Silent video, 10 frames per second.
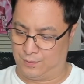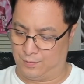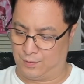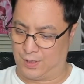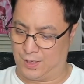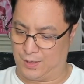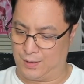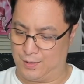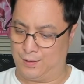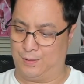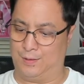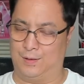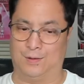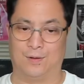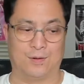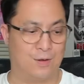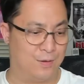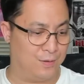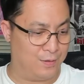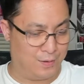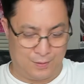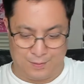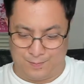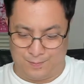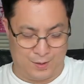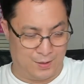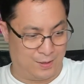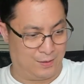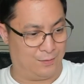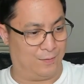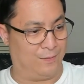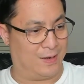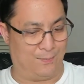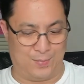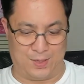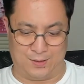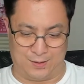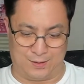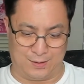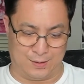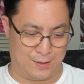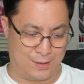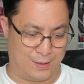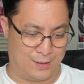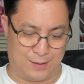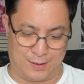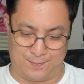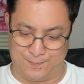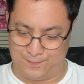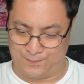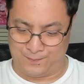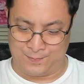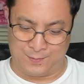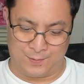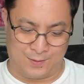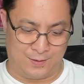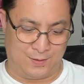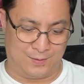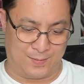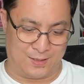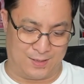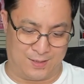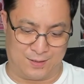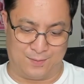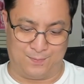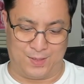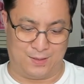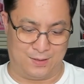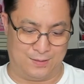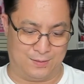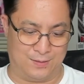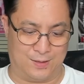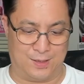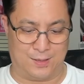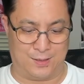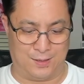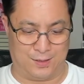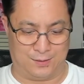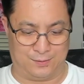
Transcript: โอเคนะ เดี๋ยวเขาก็มีไอตัวฝาปิดเนี่ยง่ายๆนะครับถ้าไม่ใช้ก็ปิดแค่นั้นเอง